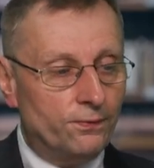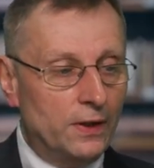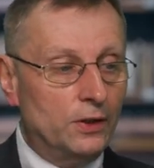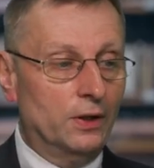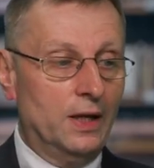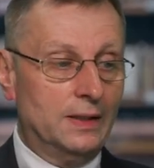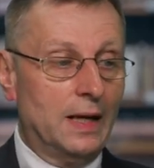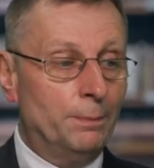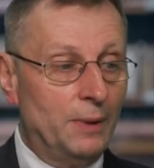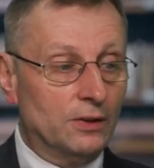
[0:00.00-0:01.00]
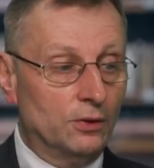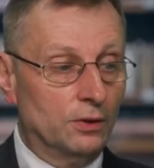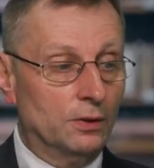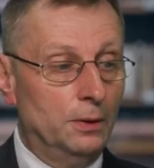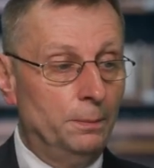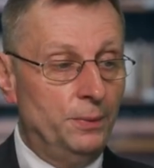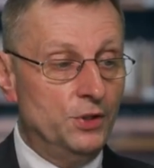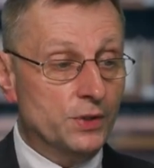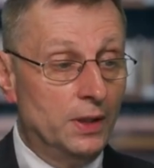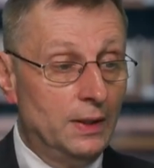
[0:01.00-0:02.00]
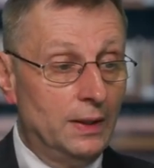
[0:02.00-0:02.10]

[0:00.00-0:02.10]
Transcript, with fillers: Fedonie tak Platon o tym pisze.